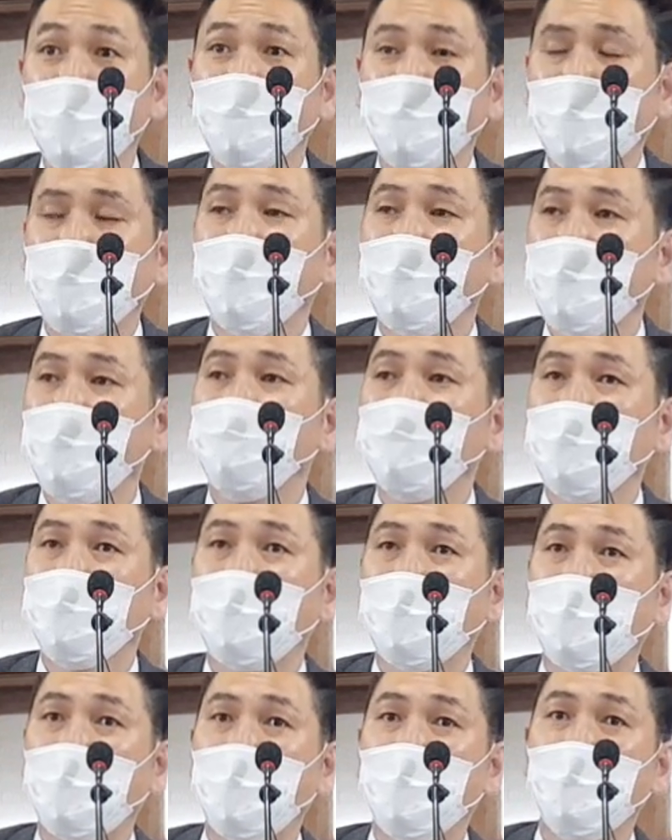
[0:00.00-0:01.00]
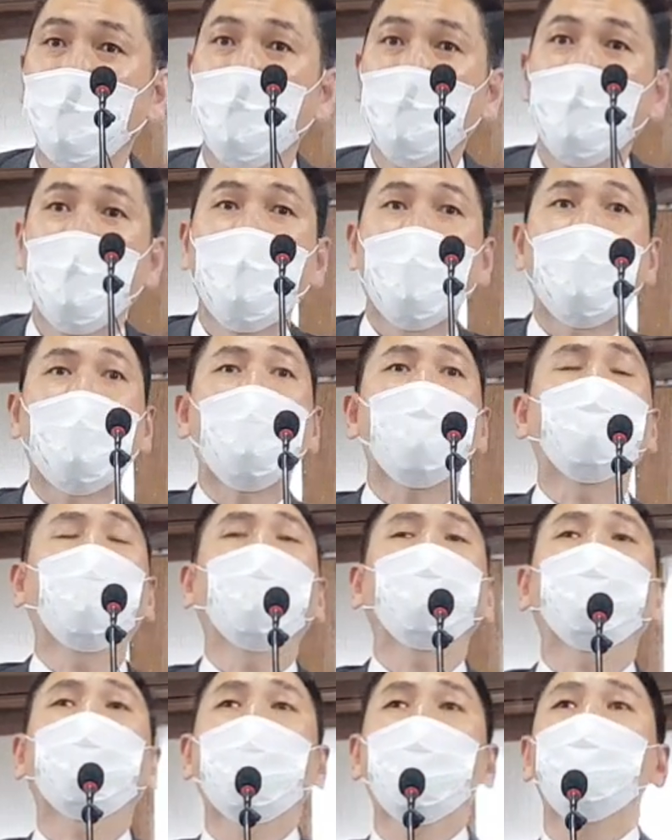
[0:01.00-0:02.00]
잘해야 합니까?
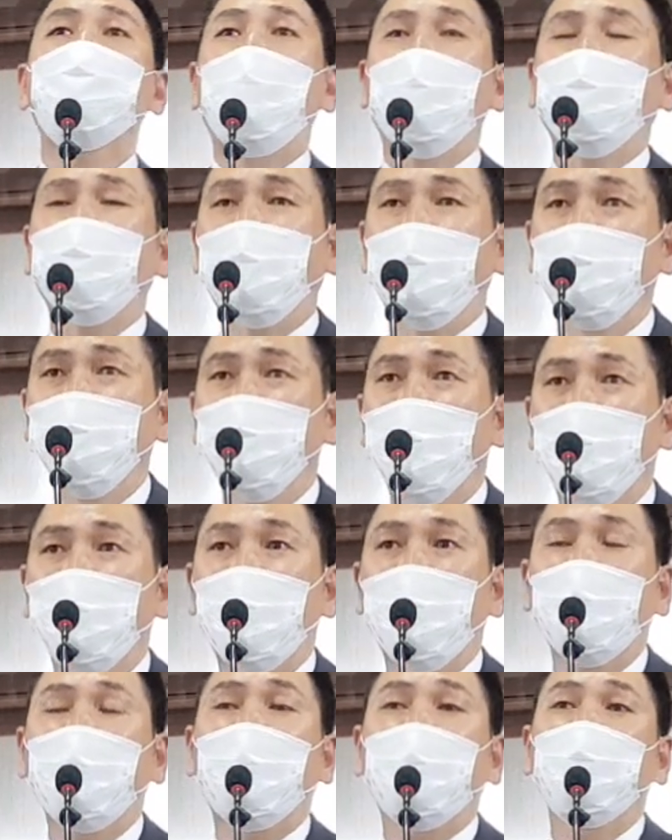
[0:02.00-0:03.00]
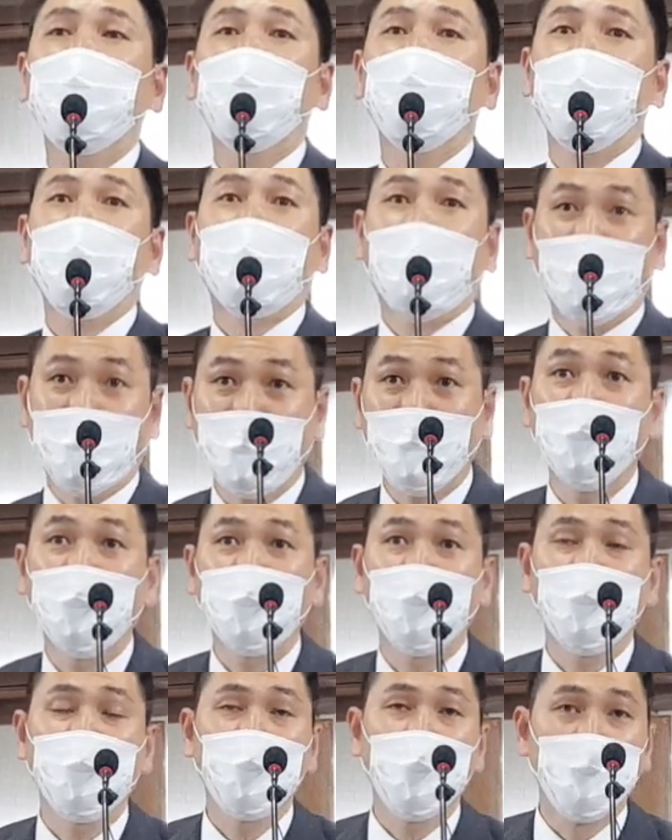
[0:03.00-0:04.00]
아버지의 말씀대로 행하는 것이 잘하는
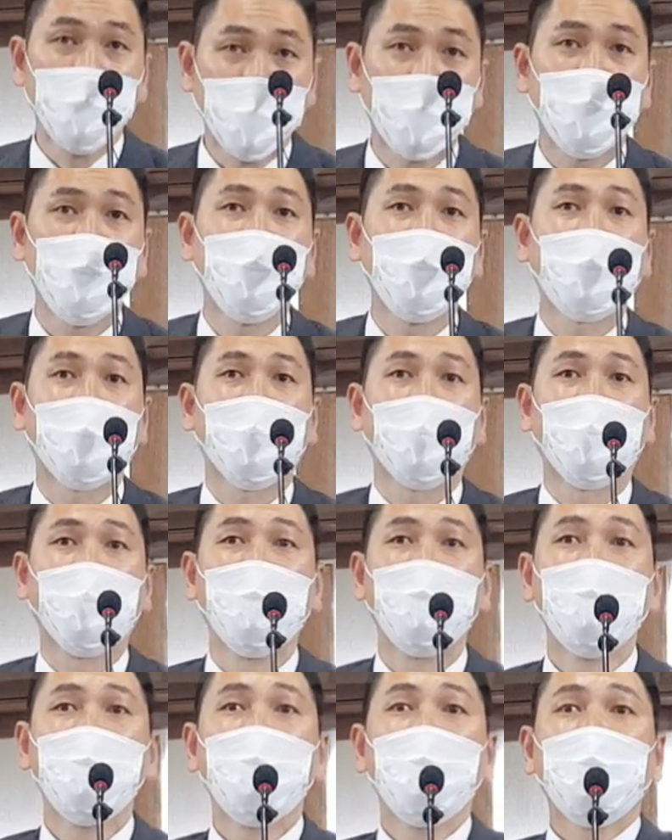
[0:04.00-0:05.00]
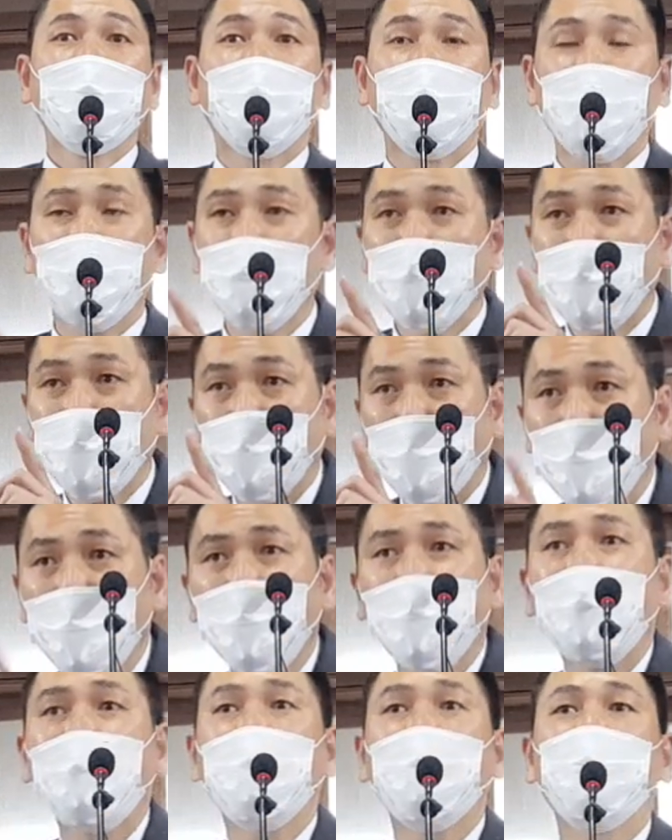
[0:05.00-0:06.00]
것인 줄 믿습니다. 그러면서
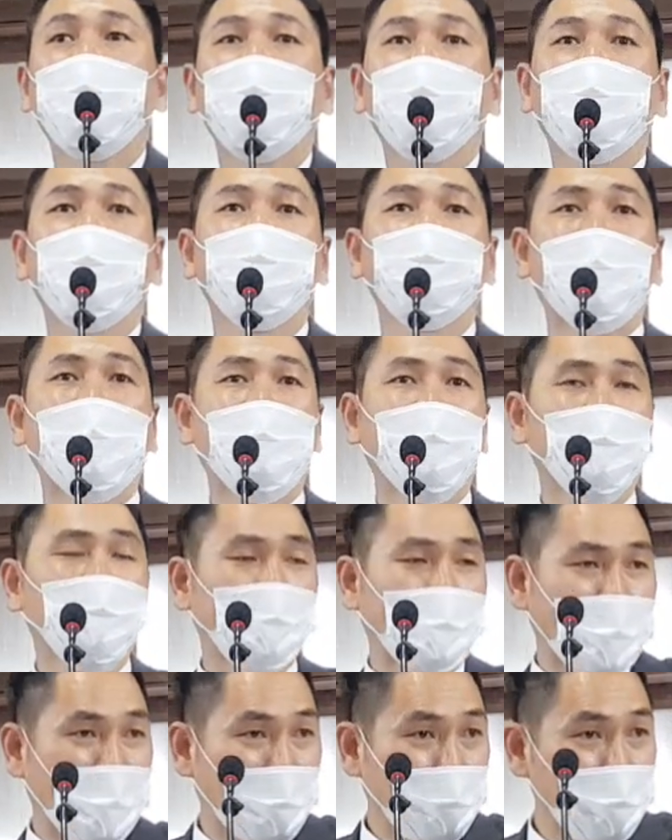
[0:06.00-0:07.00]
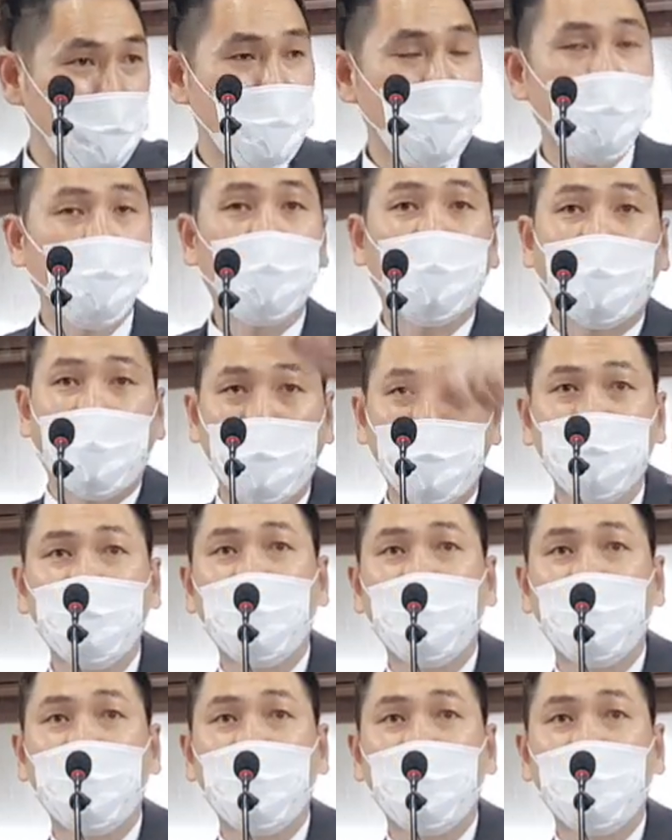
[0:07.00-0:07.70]
저에게 이런 가을을 열고 가루